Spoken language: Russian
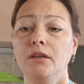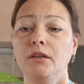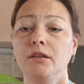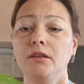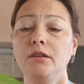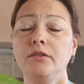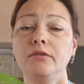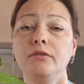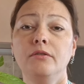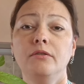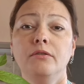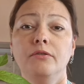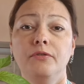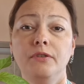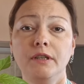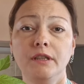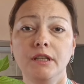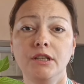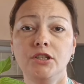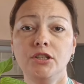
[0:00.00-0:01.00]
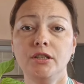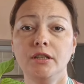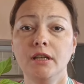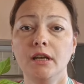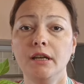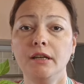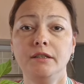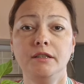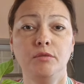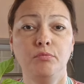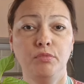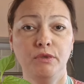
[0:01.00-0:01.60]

и вы начинаете